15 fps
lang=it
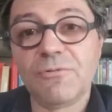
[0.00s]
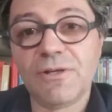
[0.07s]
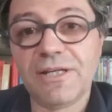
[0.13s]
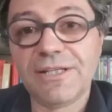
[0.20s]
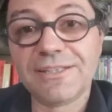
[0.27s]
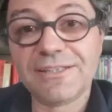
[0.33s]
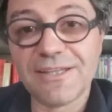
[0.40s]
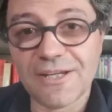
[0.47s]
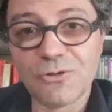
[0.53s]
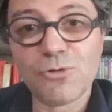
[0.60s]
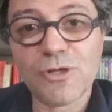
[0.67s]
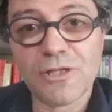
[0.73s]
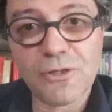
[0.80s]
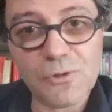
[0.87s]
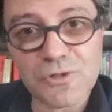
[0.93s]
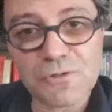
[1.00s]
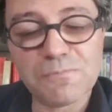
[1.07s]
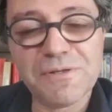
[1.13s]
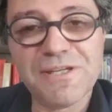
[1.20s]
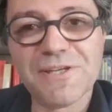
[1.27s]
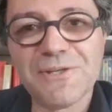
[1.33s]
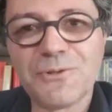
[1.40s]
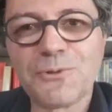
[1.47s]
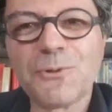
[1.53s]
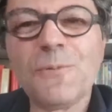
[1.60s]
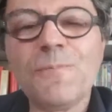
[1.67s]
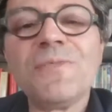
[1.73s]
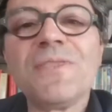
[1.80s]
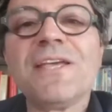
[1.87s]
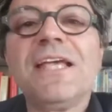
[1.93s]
una letteratura dello spirito,